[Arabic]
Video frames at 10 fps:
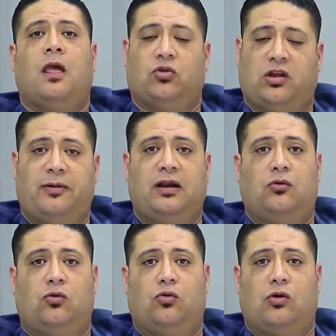
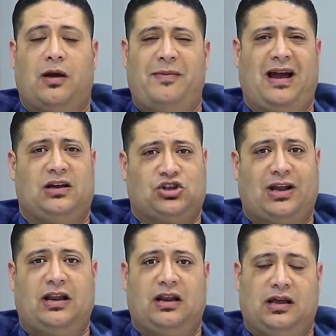ودبل وجميع
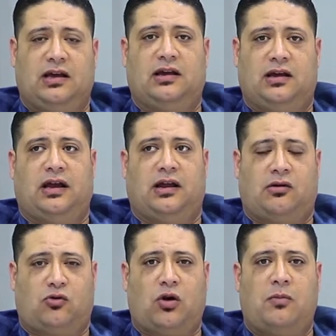اشغال يعني
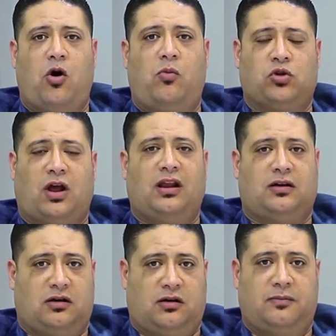كل ما هو
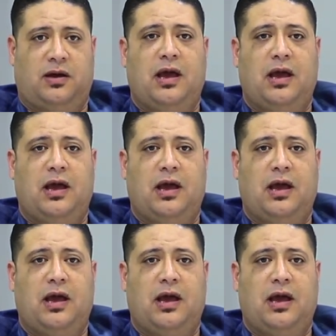متعلق